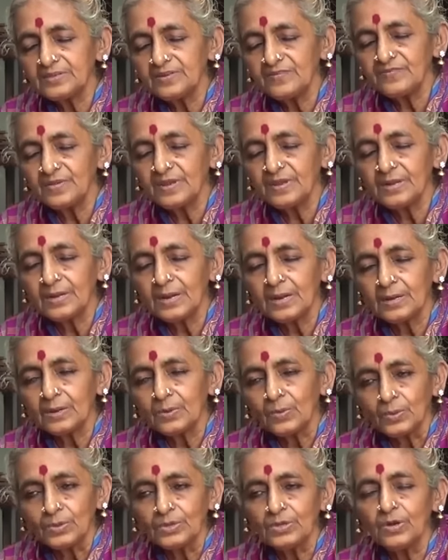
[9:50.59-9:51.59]
திரவியங்கள்
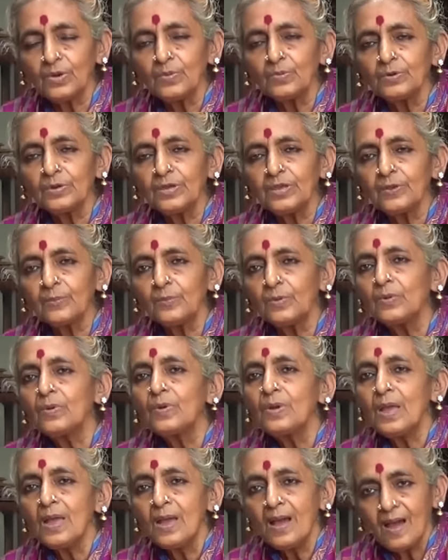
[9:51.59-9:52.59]
கொடுக்க முடியுமோ
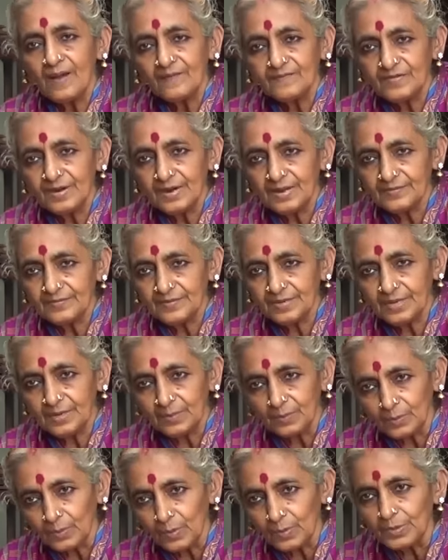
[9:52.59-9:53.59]

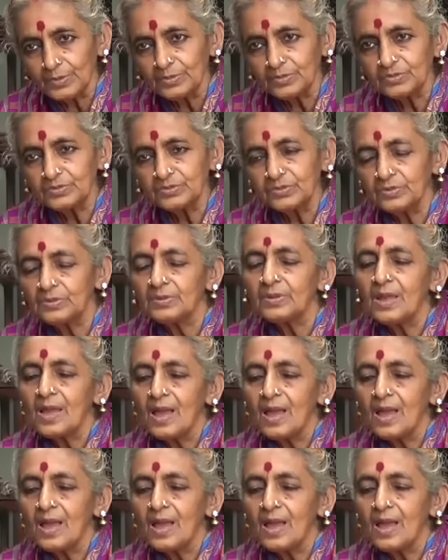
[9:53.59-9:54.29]
அவ்வளவையும் கொடுத்து